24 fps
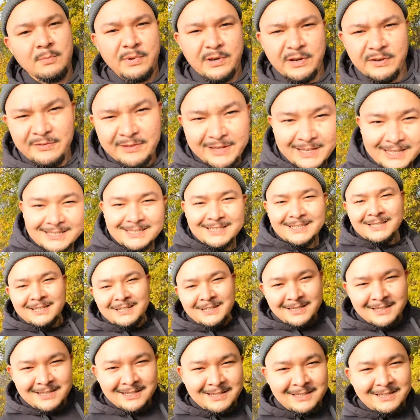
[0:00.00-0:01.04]
Привет.
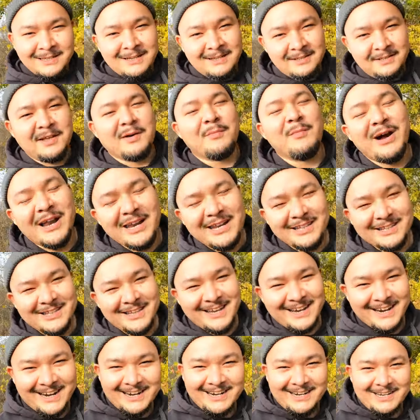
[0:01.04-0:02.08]
Нормально
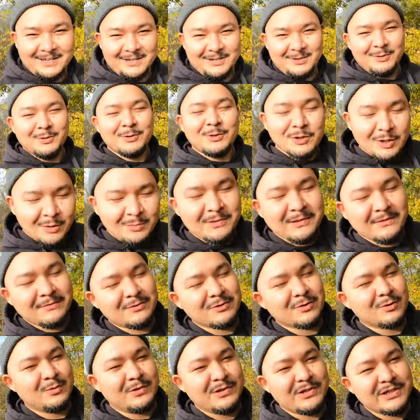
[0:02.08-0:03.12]
доехали? Удобно в
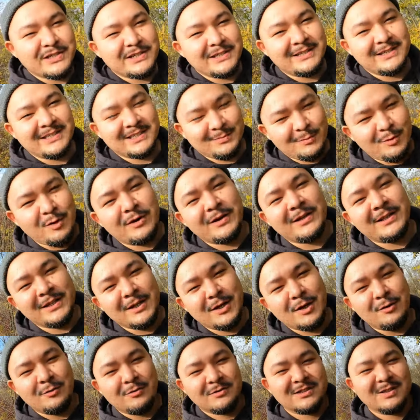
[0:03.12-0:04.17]
сумочке Smoke and
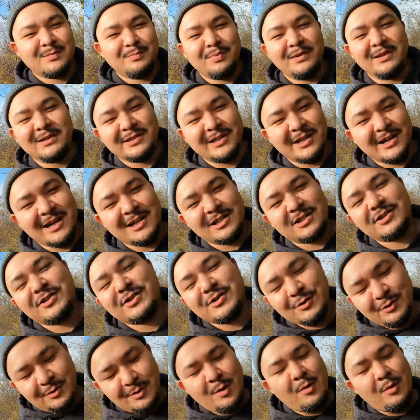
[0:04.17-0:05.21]
Go за полторашечку на